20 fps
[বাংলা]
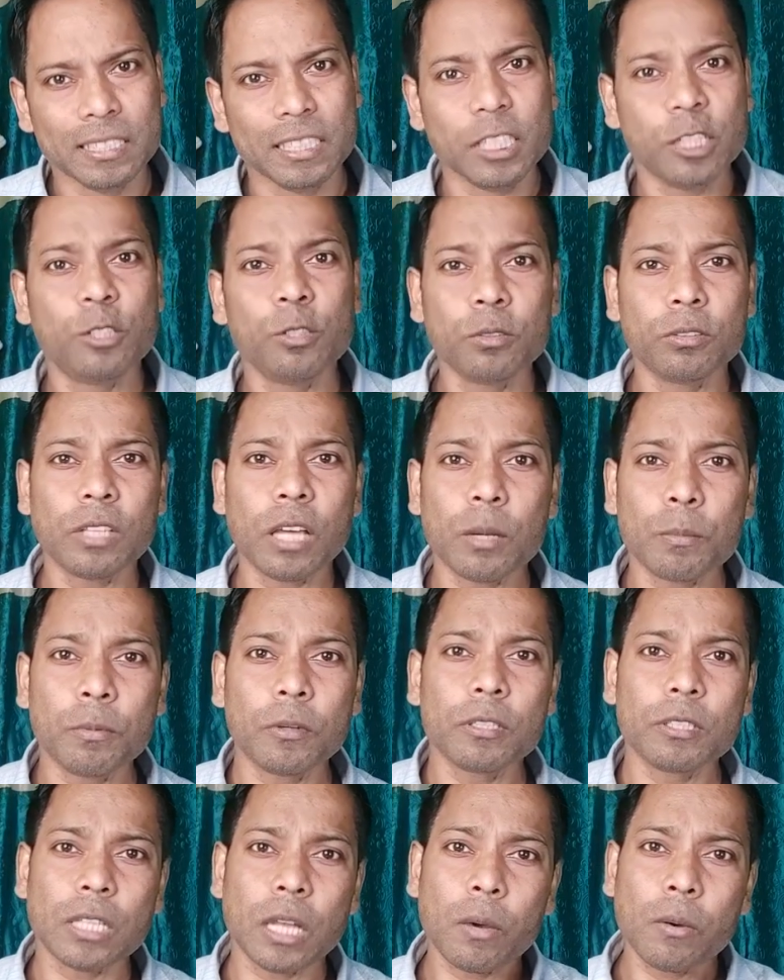যিশু
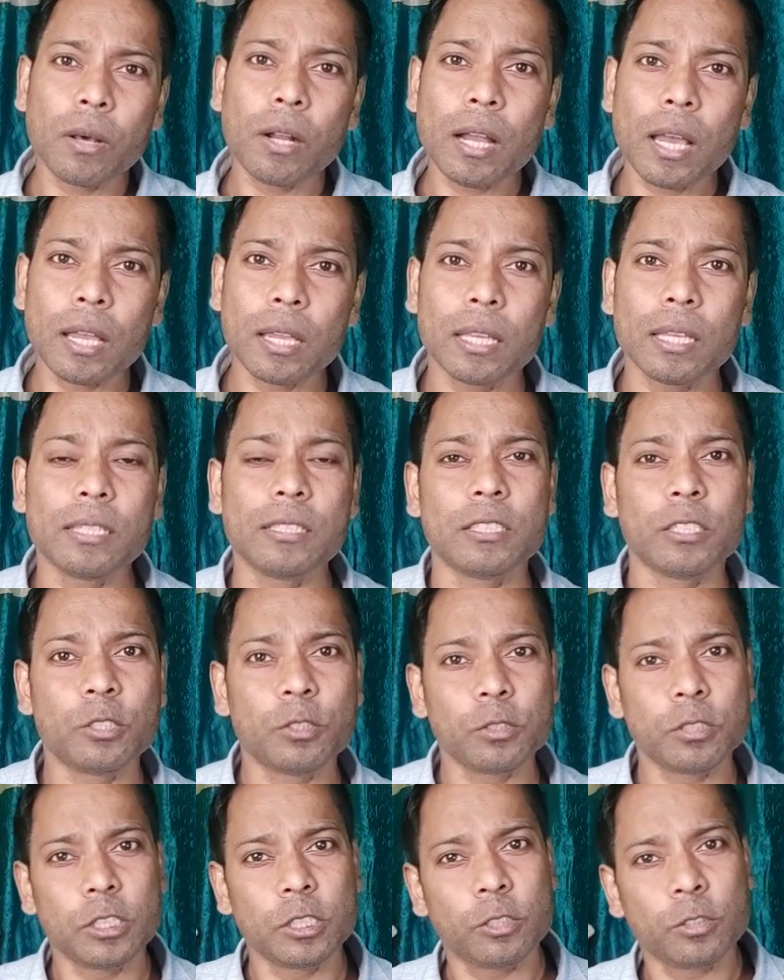তারপর যাওয়ার আগে
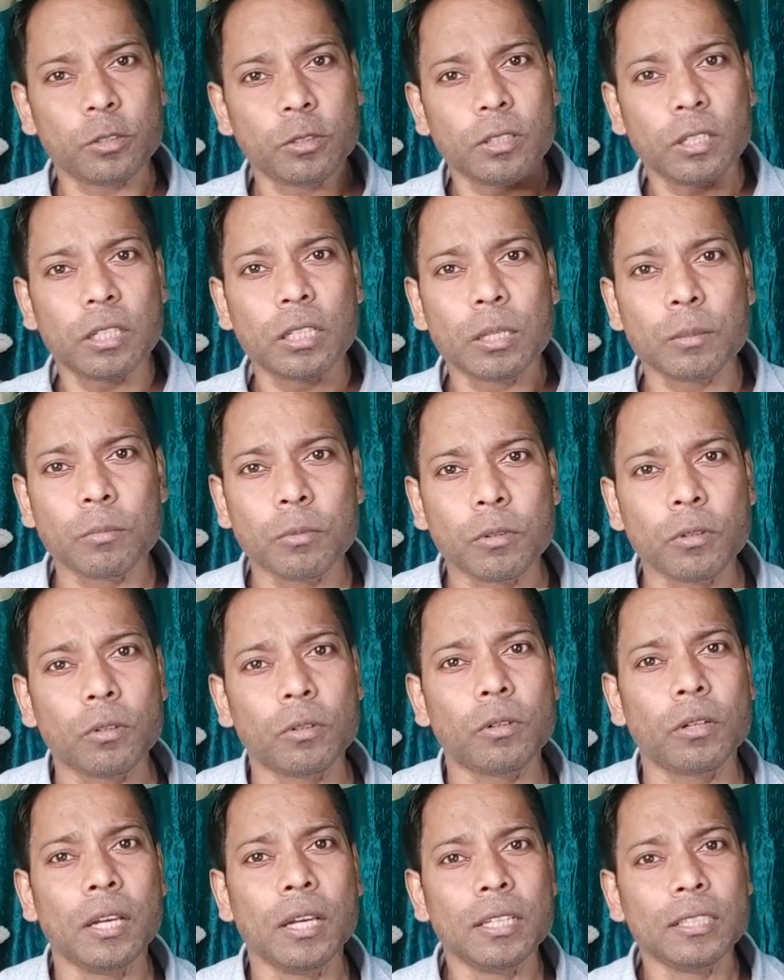যিশু শিষ্যদেরকে
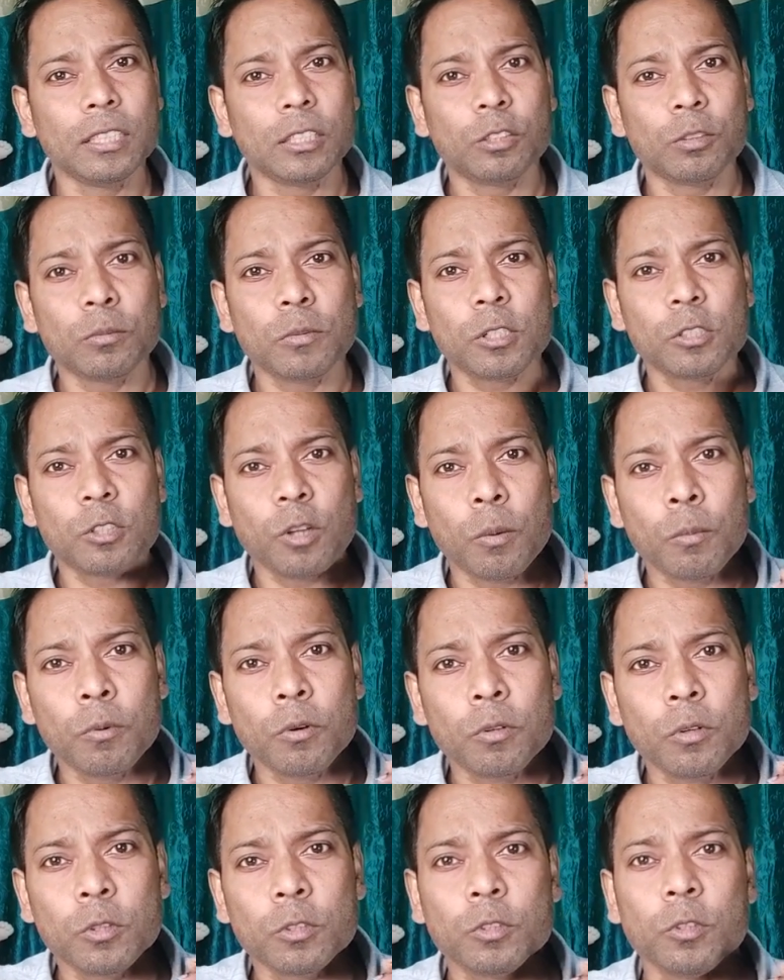বলল যে তোমরা
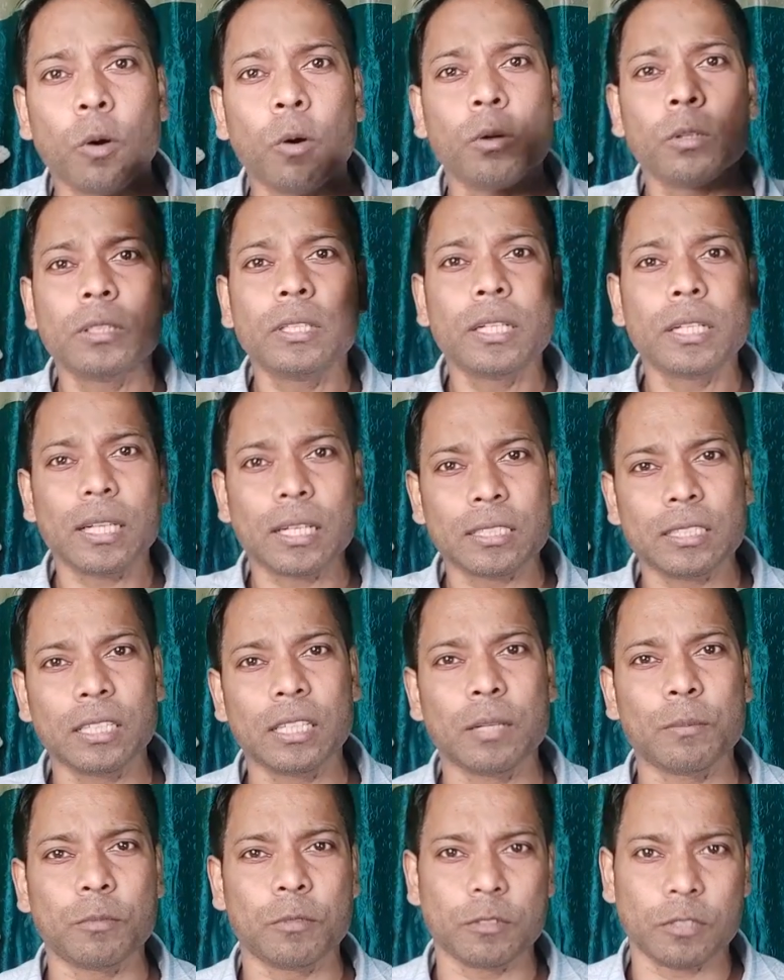সমগ্র জগতের কাছে
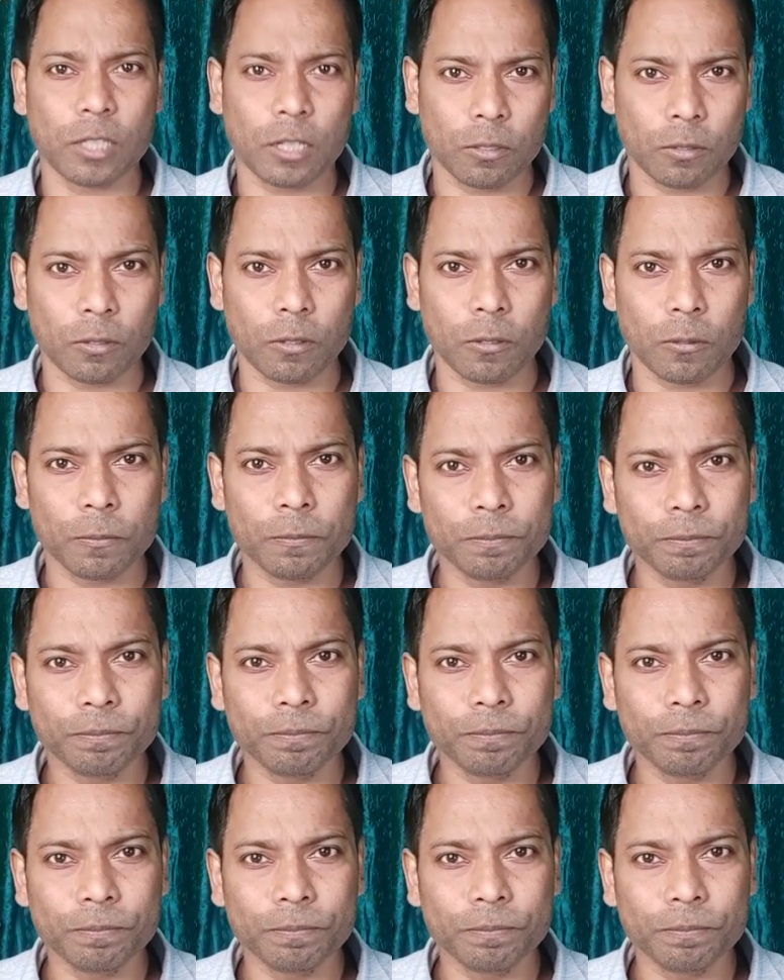গিয়ে প্রচার করো